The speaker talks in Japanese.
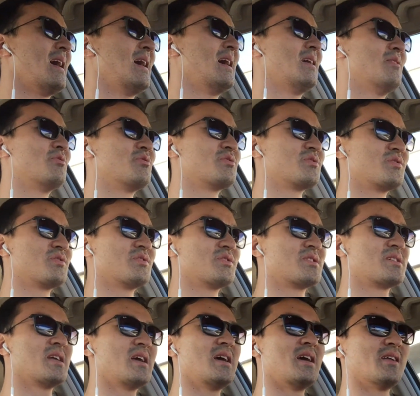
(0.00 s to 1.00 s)
えー、北上
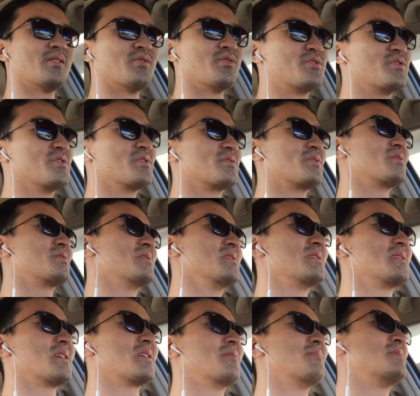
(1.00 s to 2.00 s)
して途中その親
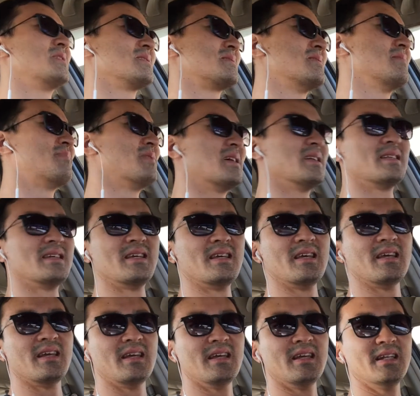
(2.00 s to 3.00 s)
戚の
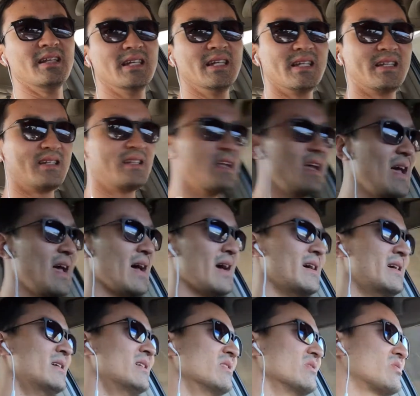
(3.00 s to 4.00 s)
バースデーパーティーに行って
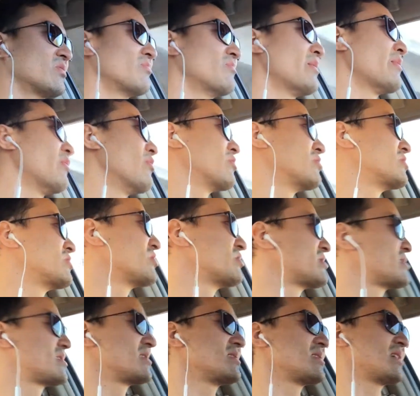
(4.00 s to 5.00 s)
そのまま北上
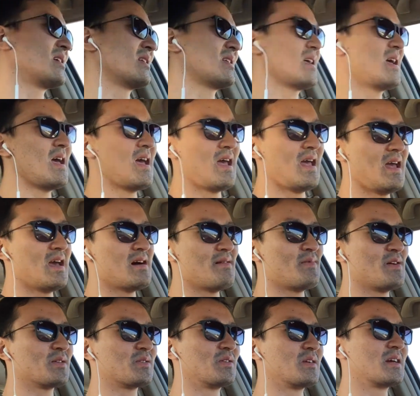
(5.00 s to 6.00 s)
し続けて、えー、
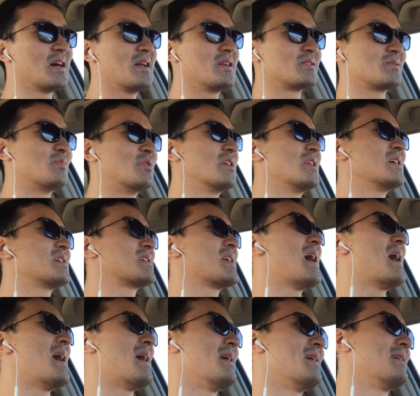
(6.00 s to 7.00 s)
アパートに帰るつもりでし
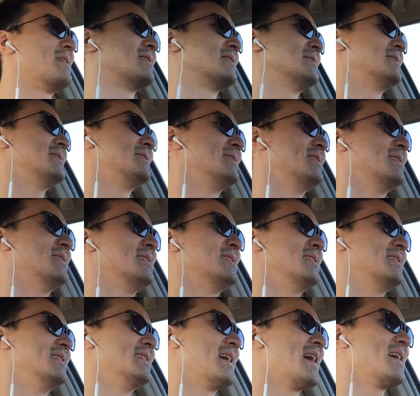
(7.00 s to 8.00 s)
た
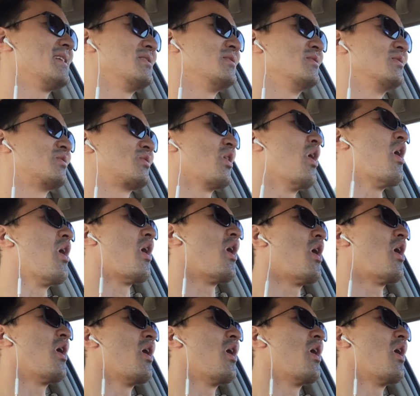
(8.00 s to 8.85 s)
なんと